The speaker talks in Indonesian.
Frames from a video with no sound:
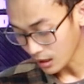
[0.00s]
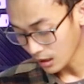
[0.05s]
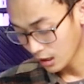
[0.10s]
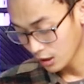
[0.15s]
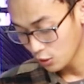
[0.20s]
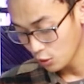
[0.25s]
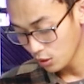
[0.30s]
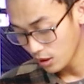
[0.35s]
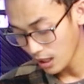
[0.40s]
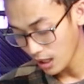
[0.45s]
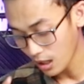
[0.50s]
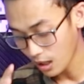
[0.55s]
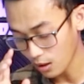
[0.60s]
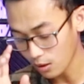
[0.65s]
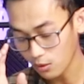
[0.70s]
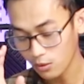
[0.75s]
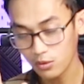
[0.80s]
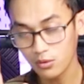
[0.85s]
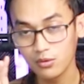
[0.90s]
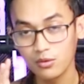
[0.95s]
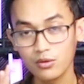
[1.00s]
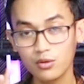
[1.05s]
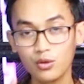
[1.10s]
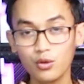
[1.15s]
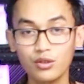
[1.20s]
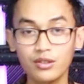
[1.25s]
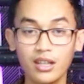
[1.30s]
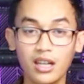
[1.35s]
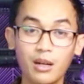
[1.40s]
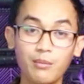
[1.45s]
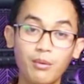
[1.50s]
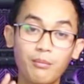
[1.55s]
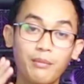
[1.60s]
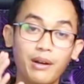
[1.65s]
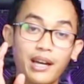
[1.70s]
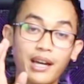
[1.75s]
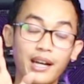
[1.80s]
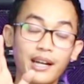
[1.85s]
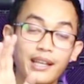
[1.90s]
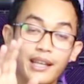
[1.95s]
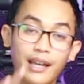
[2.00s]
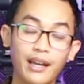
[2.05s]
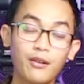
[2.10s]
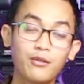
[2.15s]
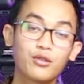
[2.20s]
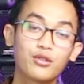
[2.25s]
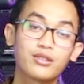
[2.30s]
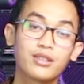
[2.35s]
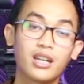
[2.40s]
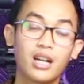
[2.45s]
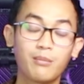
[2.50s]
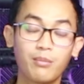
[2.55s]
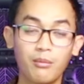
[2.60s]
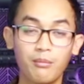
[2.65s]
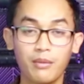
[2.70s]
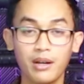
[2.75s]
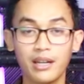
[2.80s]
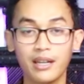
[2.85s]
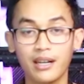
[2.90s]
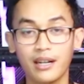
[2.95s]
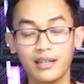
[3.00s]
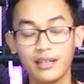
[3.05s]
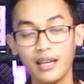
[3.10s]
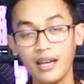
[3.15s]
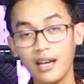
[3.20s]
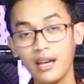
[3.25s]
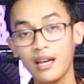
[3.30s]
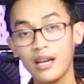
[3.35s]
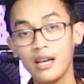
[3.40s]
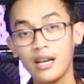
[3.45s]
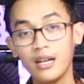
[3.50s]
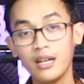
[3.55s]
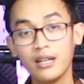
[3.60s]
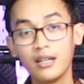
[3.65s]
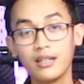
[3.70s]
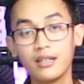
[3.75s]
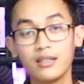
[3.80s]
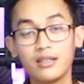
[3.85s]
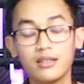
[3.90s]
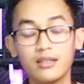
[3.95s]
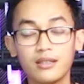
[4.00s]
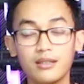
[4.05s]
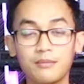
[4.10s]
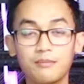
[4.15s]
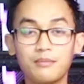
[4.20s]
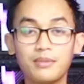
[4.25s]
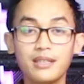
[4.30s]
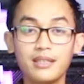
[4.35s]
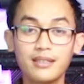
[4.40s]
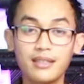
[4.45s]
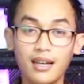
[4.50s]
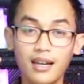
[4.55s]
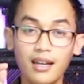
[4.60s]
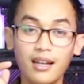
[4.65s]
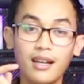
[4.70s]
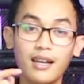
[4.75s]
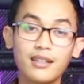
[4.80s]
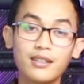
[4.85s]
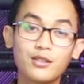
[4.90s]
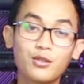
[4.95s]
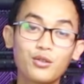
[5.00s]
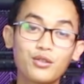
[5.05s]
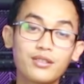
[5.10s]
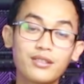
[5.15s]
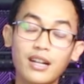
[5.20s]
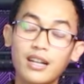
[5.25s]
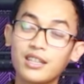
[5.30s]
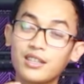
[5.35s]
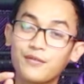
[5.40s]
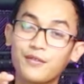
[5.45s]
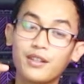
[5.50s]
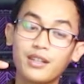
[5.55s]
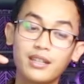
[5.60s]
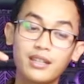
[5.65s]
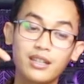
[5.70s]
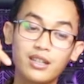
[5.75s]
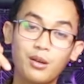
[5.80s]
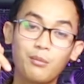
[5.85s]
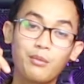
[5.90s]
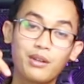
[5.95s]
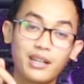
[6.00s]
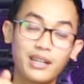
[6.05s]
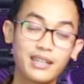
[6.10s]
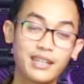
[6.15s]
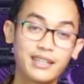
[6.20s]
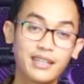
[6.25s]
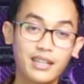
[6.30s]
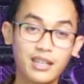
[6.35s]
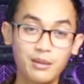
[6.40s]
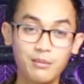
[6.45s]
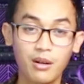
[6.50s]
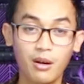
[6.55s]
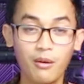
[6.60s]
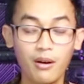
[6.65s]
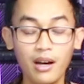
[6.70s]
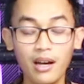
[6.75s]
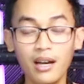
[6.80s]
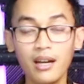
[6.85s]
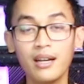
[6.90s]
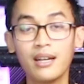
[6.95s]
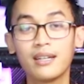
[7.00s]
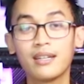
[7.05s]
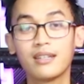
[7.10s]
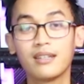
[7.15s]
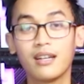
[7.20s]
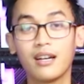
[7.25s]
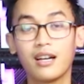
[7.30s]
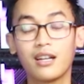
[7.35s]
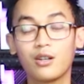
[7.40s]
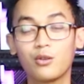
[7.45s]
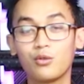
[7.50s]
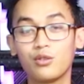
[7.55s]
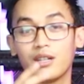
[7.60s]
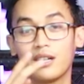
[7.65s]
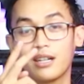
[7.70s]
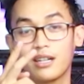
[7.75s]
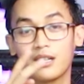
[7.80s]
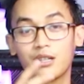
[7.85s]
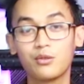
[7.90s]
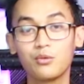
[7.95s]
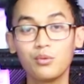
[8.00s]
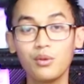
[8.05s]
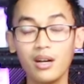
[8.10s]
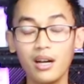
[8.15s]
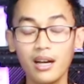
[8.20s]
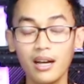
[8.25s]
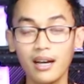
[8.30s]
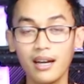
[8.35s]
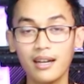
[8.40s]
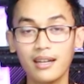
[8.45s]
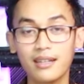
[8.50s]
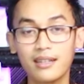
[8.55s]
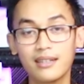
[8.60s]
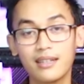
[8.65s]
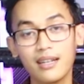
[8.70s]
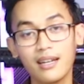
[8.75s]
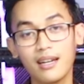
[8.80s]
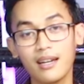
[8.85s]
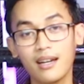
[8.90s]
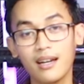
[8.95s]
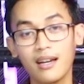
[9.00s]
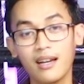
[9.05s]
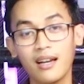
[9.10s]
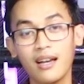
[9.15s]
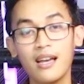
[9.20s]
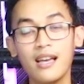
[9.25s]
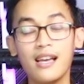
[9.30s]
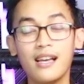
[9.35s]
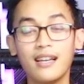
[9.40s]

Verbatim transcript: Dan juga untuk cara pembayarannya, ya, untuk cara pembayarannya bisa langsung transfer ke nomor rekening yang di bawah. Lalu yang kedua ada